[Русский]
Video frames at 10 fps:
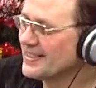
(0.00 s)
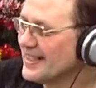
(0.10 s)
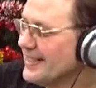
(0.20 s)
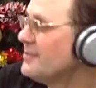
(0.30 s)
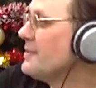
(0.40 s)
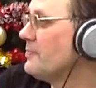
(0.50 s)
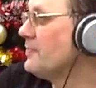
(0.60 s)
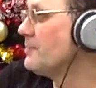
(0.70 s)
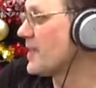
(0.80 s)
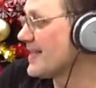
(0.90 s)
э, вы,
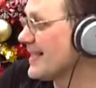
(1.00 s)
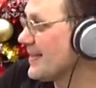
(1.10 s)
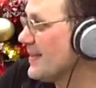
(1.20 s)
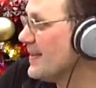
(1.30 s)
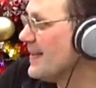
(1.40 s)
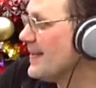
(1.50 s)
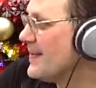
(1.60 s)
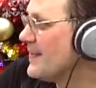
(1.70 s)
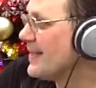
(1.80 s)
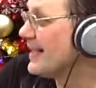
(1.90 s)
вы про сцену.
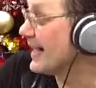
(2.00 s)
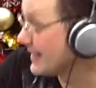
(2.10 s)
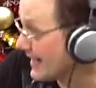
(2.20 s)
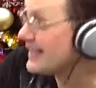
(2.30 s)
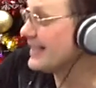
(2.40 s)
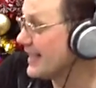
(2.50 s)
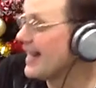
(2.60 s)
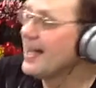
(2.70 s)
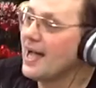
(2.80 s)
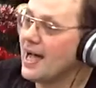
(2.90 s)
Да, да про да, сцену, да.
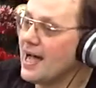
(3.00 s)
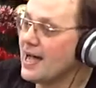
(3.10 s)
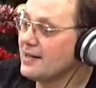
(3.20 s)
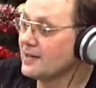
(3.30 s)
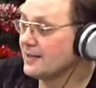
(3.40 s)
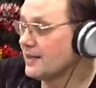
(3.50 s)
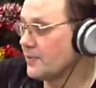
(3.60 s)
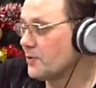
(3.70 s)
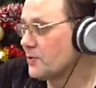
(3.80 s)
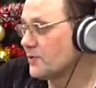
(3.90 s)
да. А когда
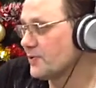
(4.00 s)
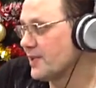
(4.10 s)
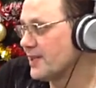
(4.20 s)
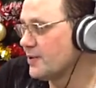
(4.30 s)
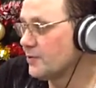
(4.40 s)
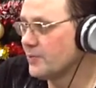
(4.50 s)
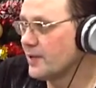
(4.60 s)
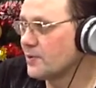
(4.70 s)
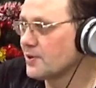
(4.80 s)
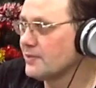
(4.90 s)
приходишь в квартиру, у
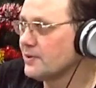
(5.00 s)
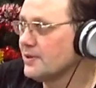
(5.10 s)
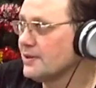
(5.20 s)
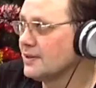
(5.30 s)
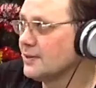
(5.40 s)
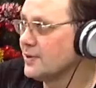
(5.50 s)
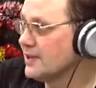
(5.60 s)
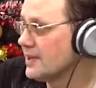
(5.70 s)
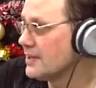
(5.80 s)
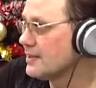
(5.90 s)
меня просто был такой
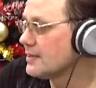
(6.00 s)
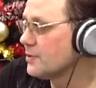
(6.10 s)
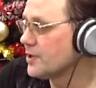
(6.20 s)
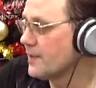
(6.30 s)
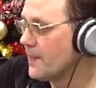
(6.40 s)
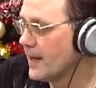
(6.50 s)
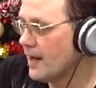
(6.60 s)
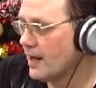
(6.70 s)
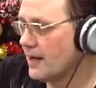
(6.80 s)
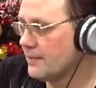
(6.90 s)
интересный случай.
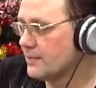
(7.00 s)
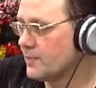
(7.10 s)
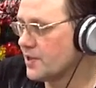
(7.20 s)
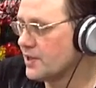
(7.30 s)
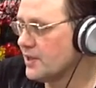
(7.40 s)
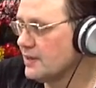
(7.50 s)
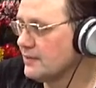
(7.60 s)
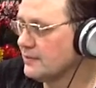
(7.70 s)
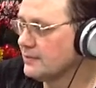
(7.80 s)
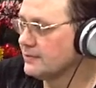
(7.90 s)
А, пришли
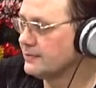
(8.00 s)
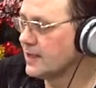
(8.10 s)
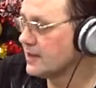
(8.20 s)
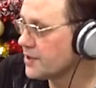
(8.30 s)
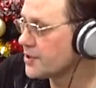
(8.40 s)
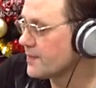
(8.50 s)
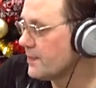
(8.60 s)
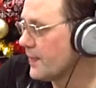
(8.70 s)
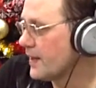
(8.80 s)
в коттедж,